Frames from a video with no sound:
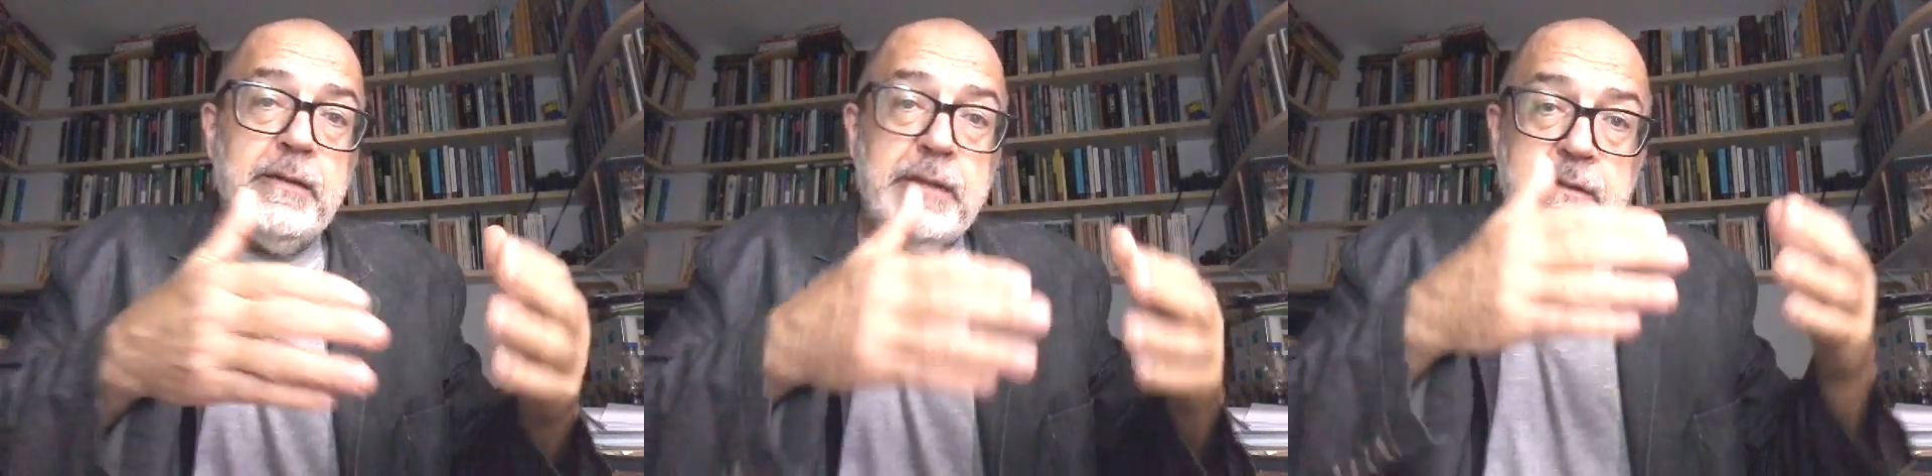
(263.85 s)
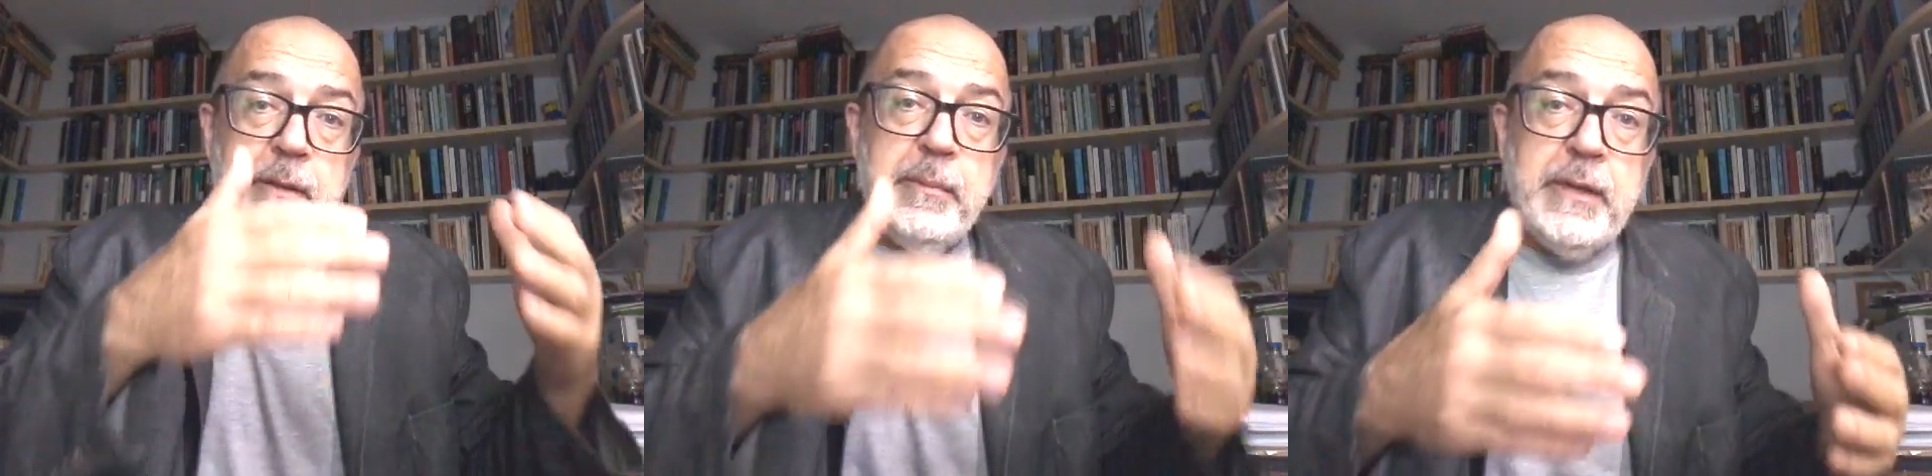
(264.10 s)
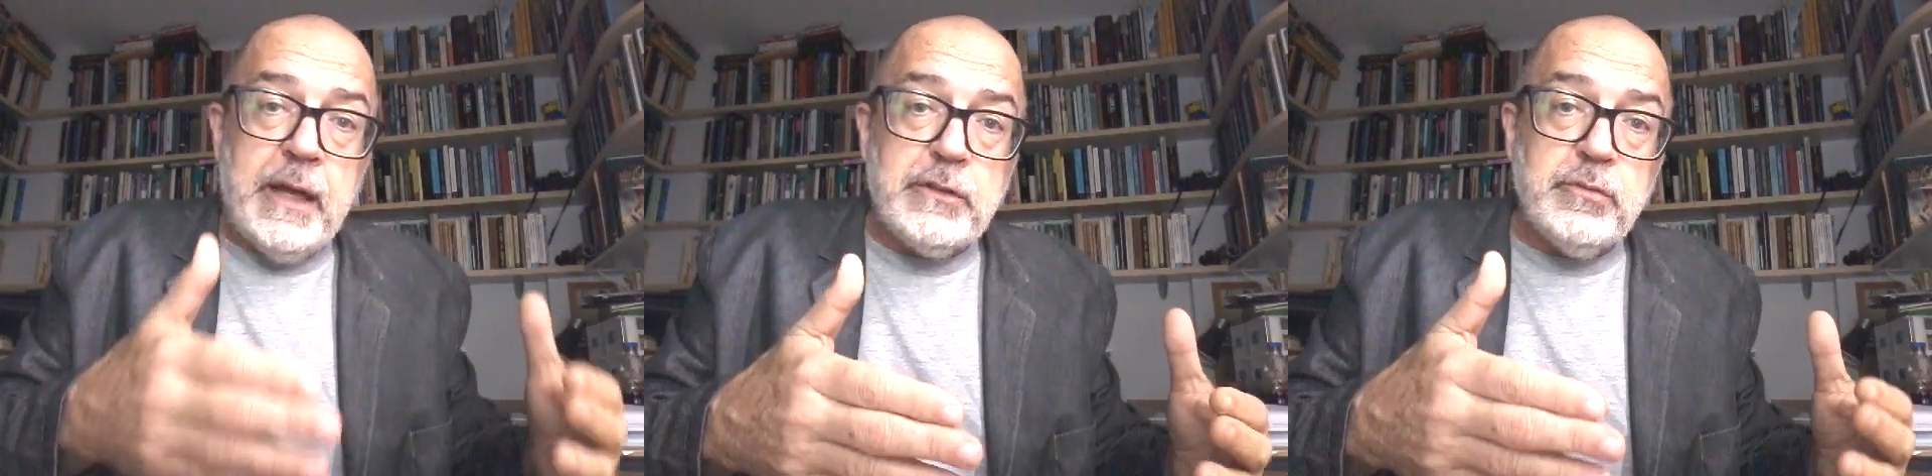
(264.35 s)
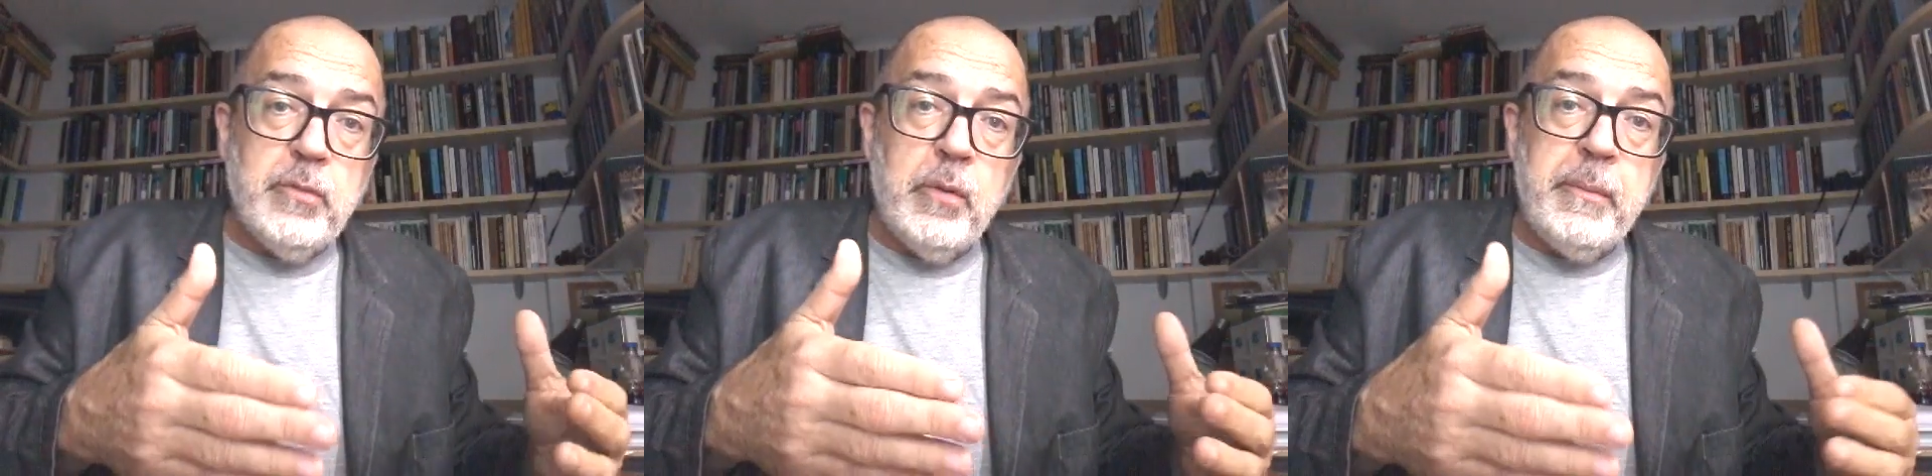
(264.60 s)
em
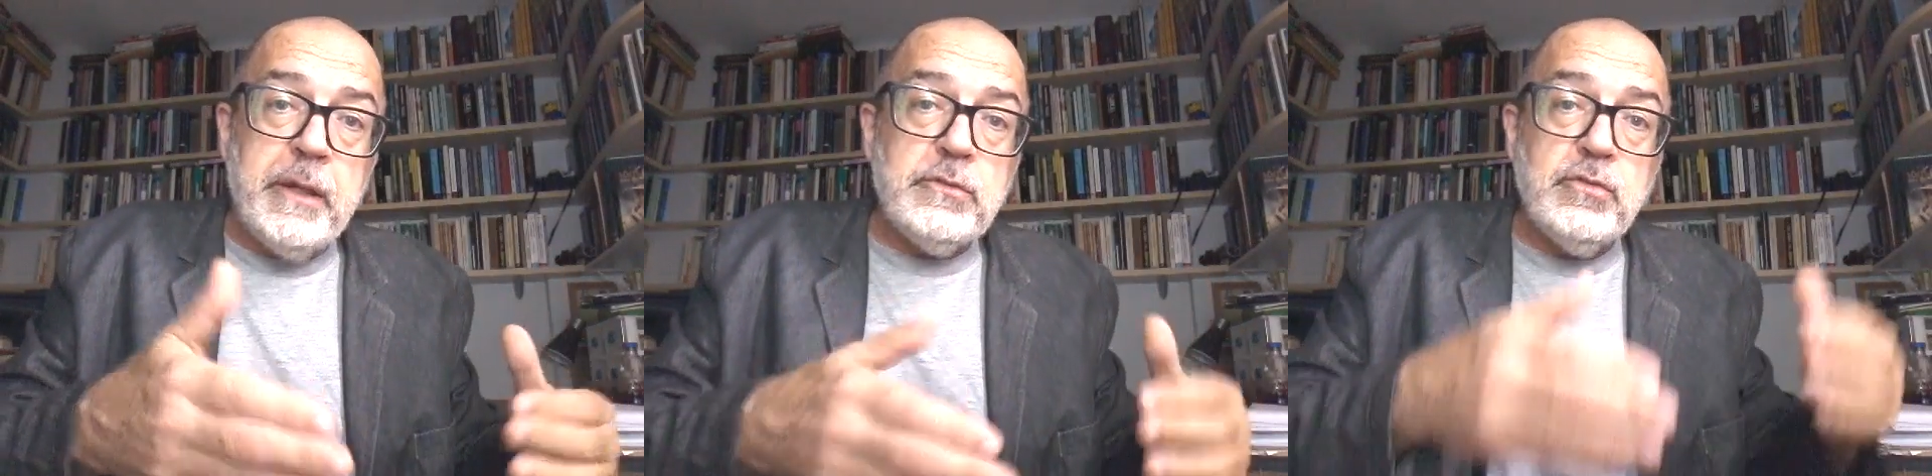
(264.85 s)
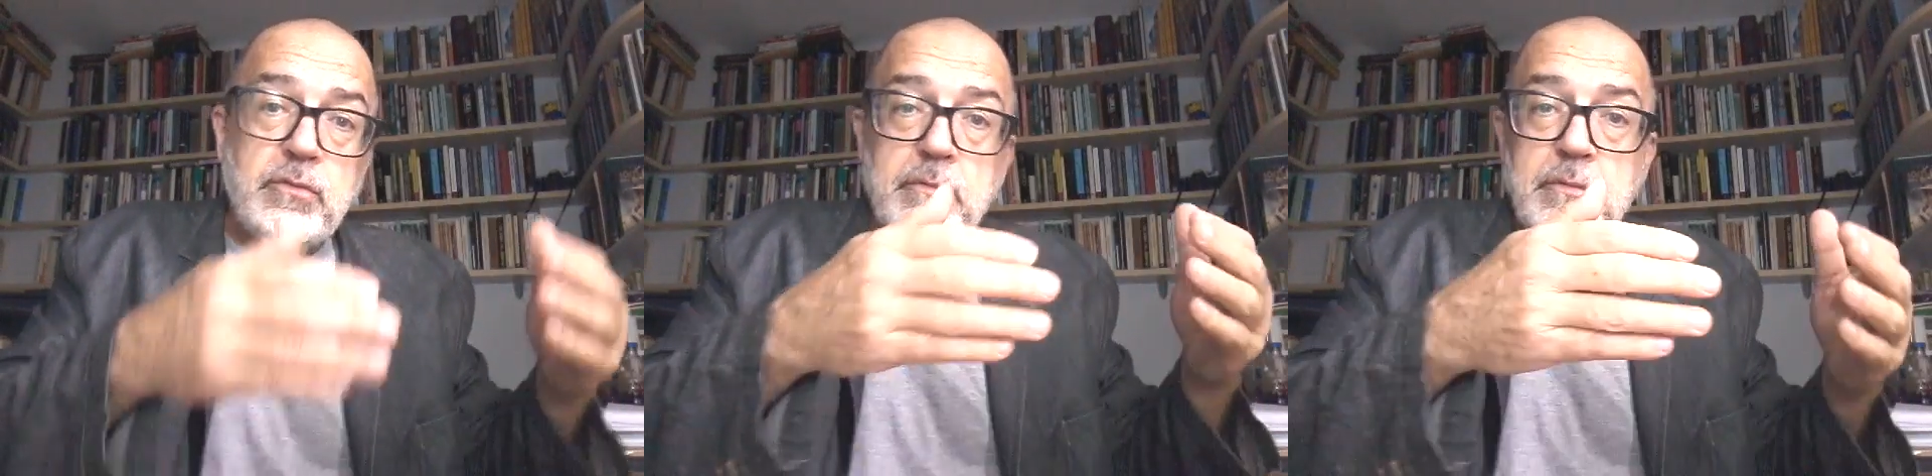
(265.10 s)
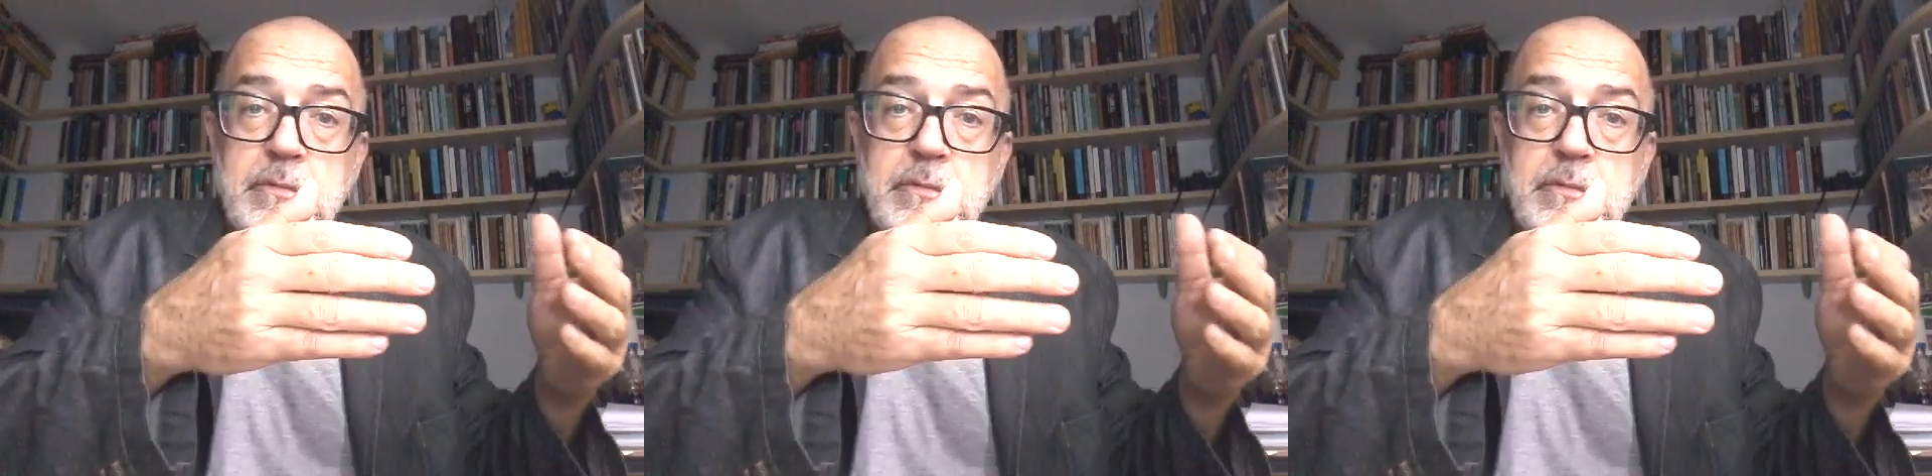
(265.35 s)
determinados momentos,